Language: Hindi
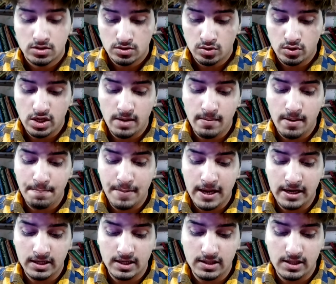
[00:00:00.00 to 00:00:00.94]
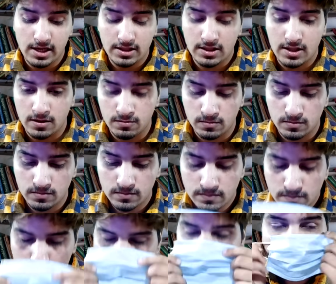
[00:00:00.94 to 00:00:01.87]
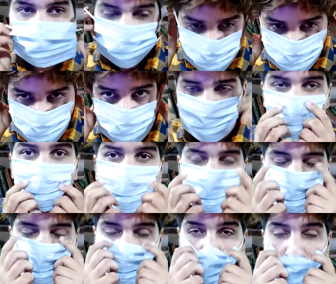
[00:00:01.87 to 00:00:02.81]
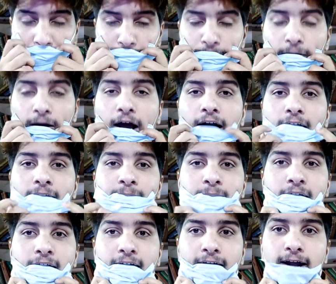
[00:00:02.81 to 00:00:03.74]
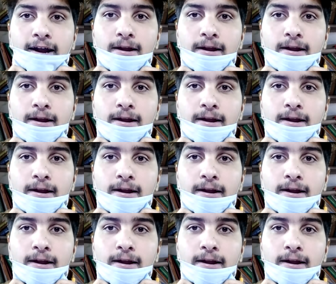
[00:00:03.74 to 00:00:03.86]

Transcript: तो ये मैं पहन के देखता हूँ बड़ा ही मुलायम है